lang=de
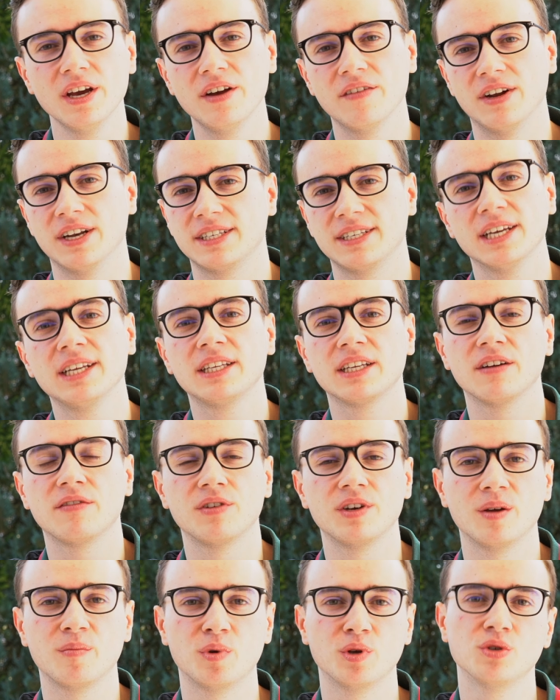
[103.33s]
Weil das hängt ja
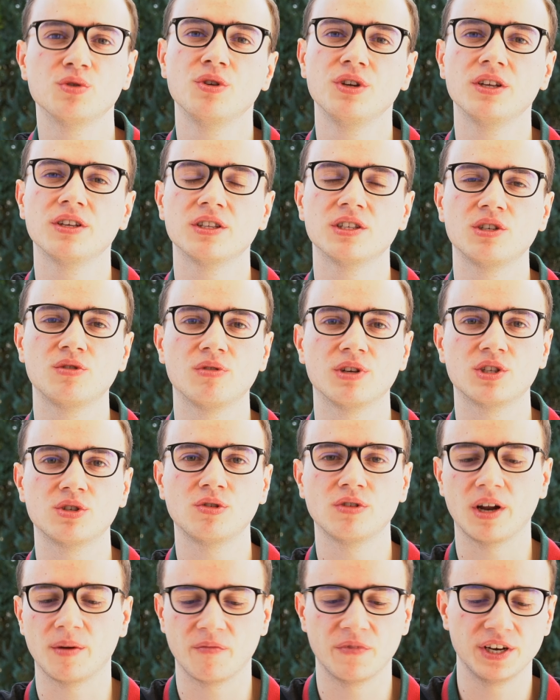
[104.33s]
von der persönlichen Situation ab.